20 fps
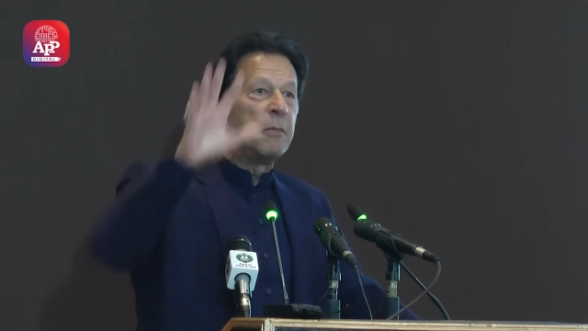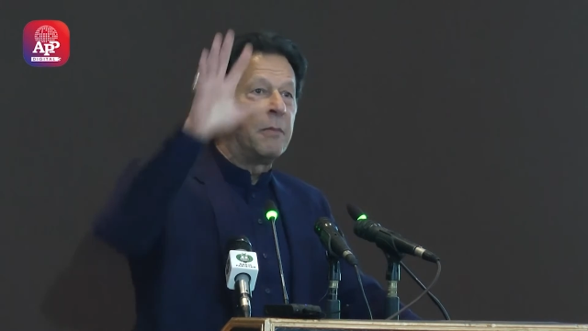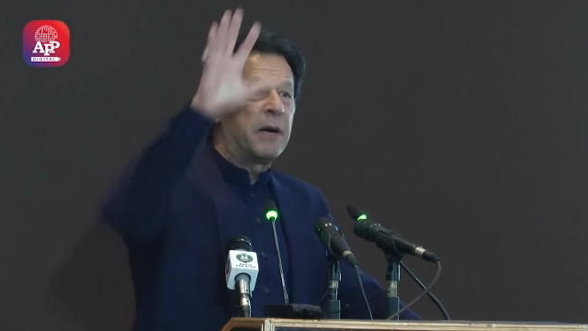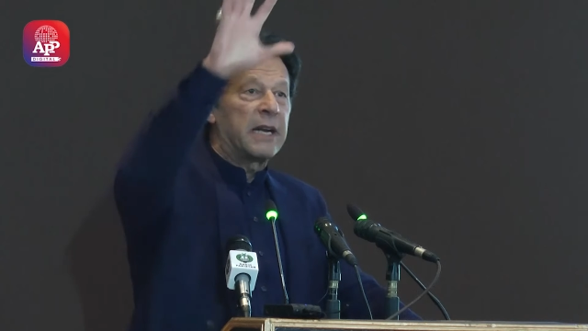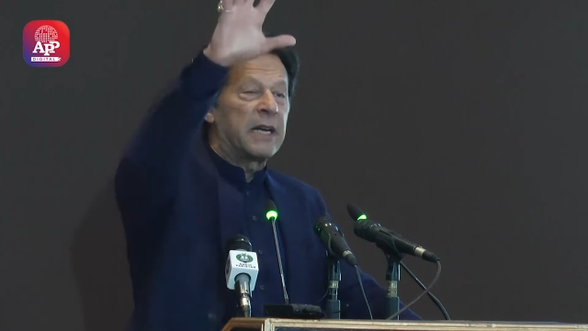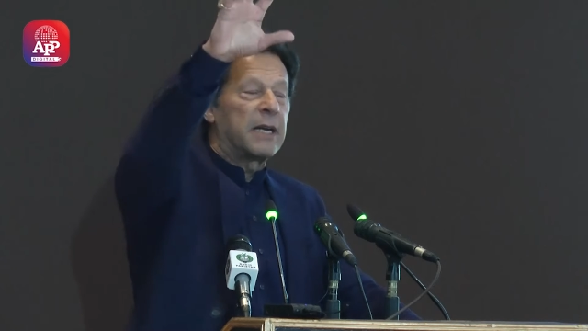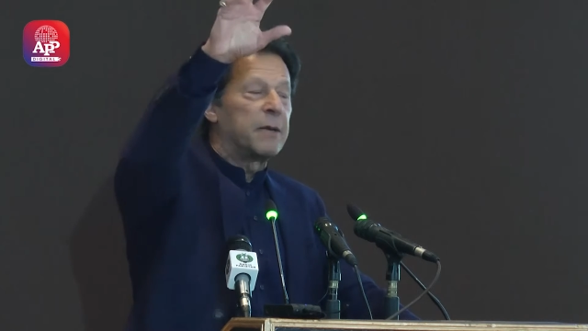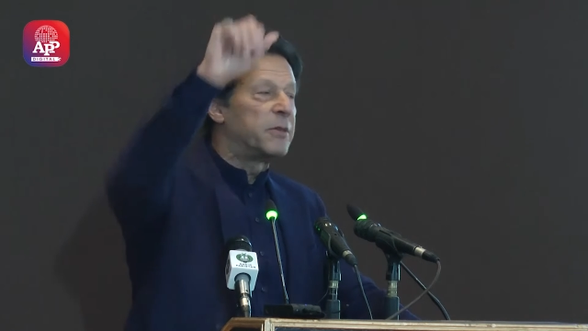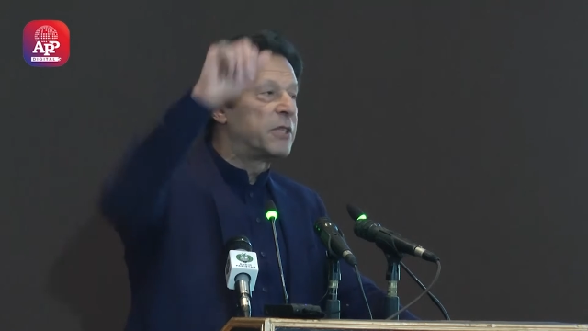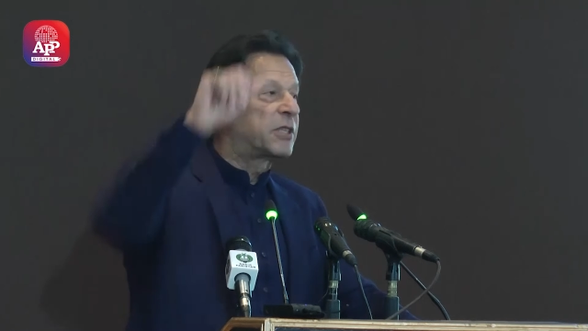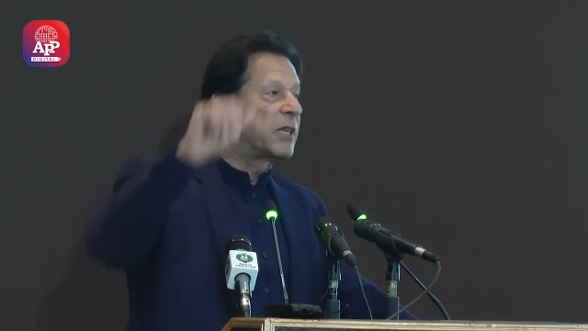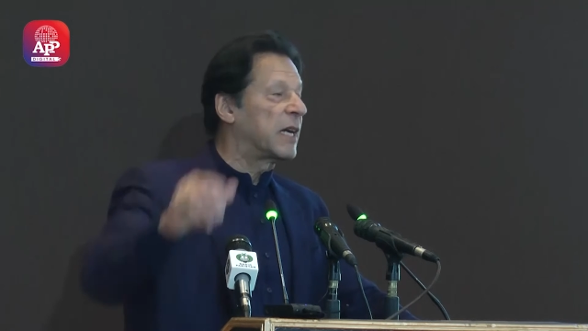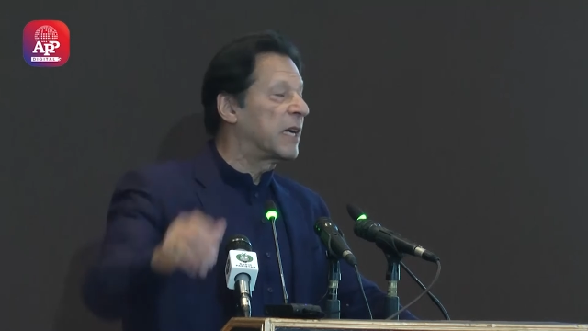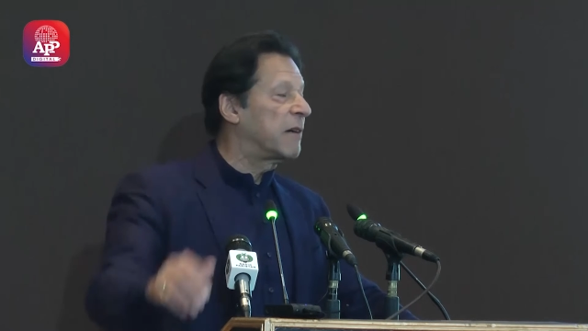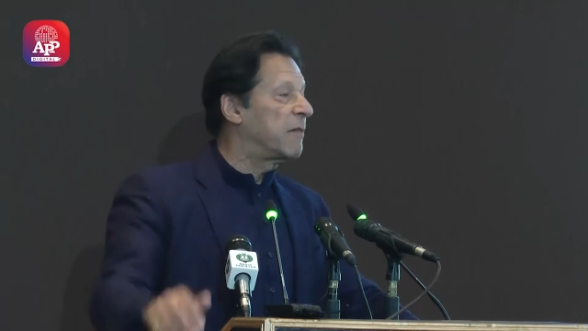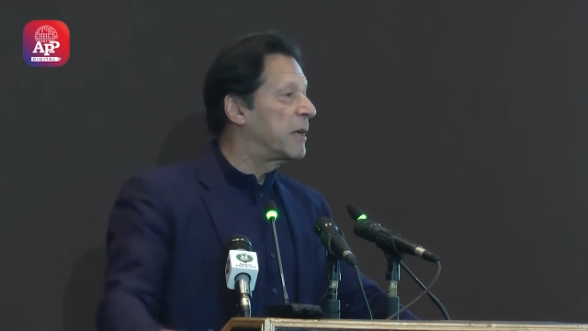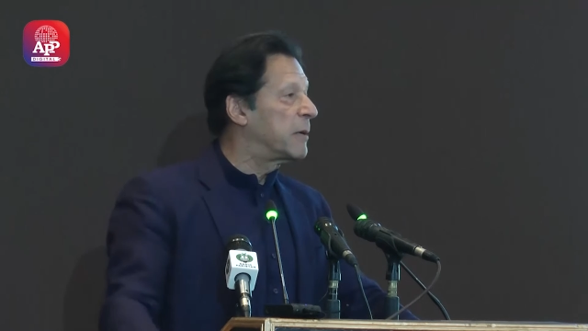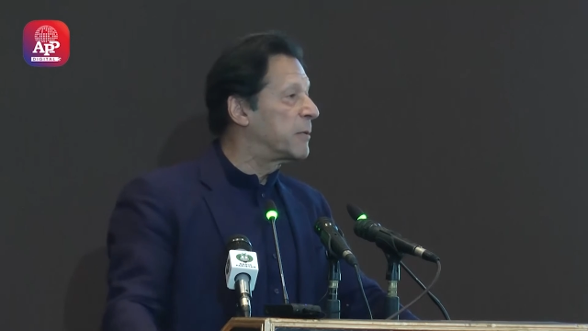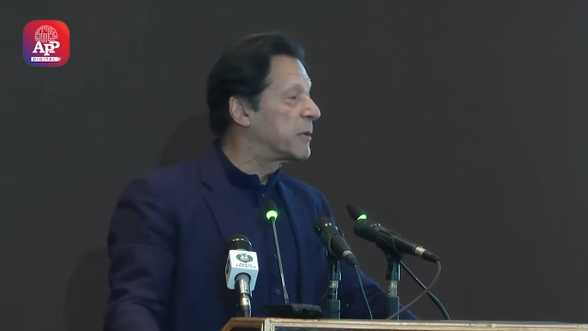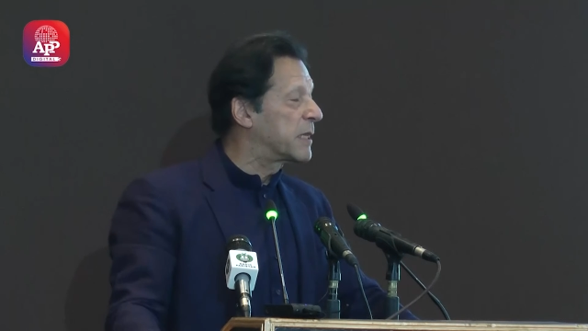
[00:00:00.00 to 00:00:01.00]
हमारे नबी
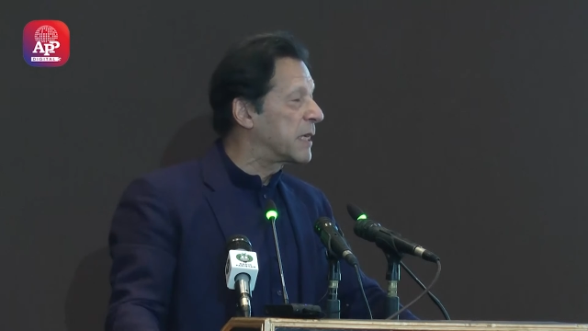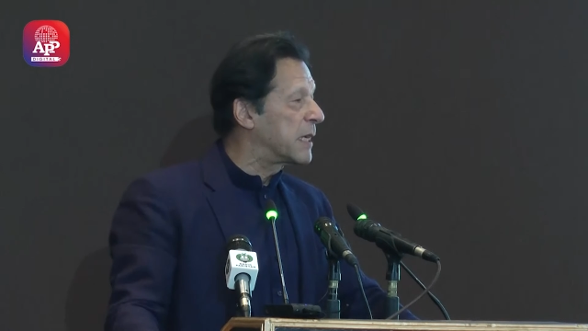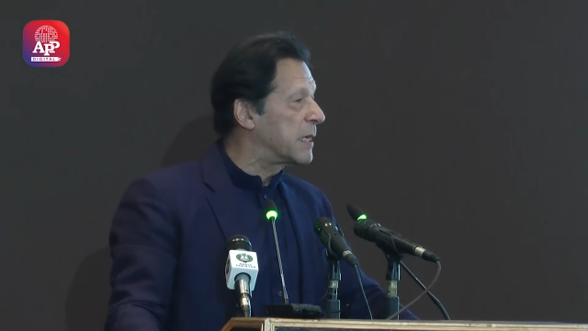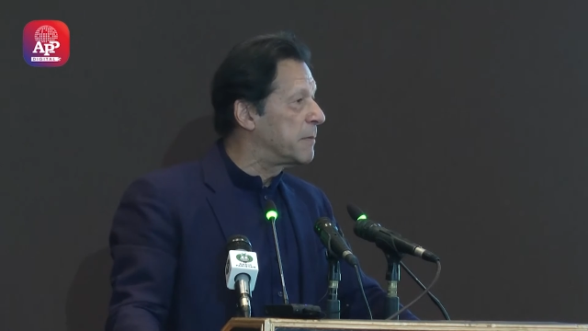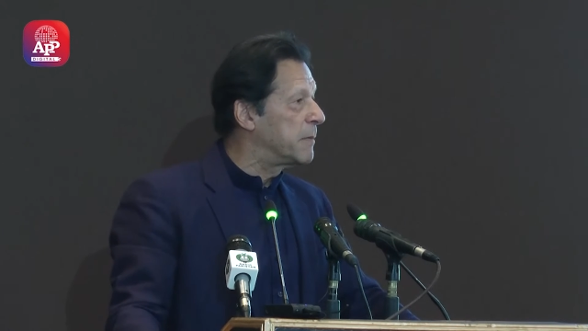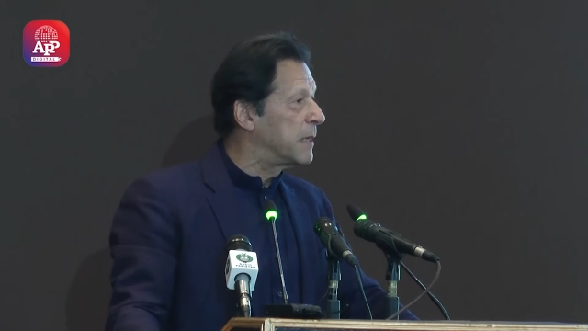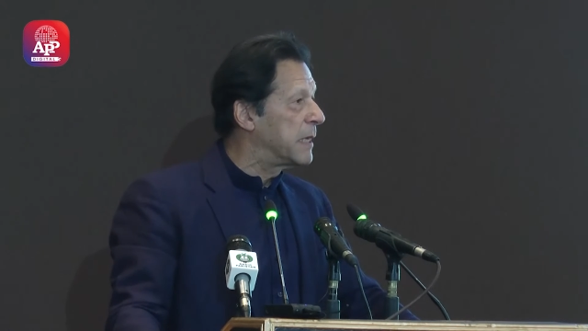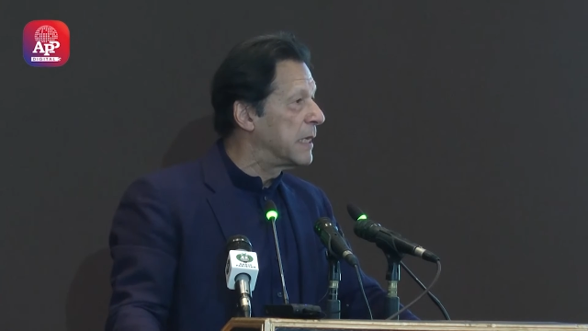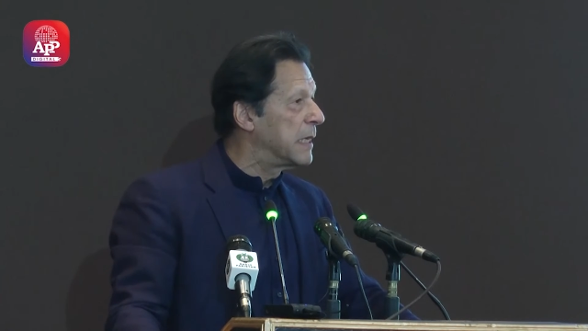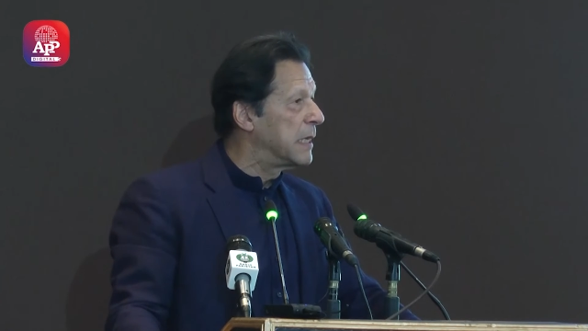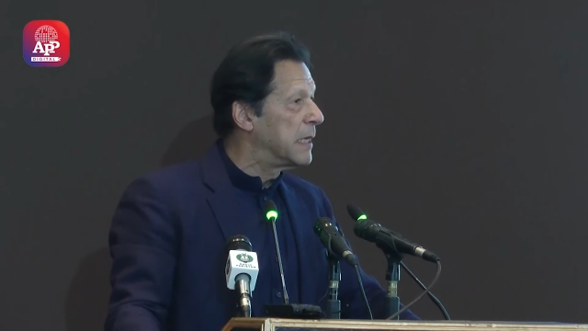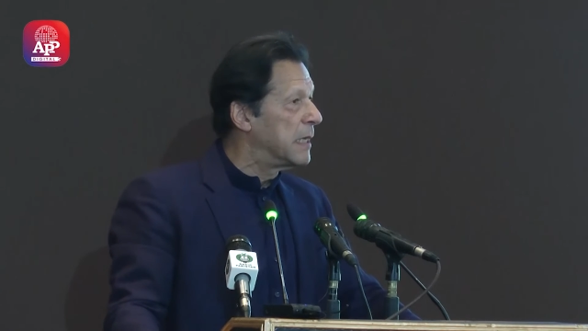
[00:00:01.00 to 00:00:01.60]
सल्लल्लाहु अलैहि वसल्लम है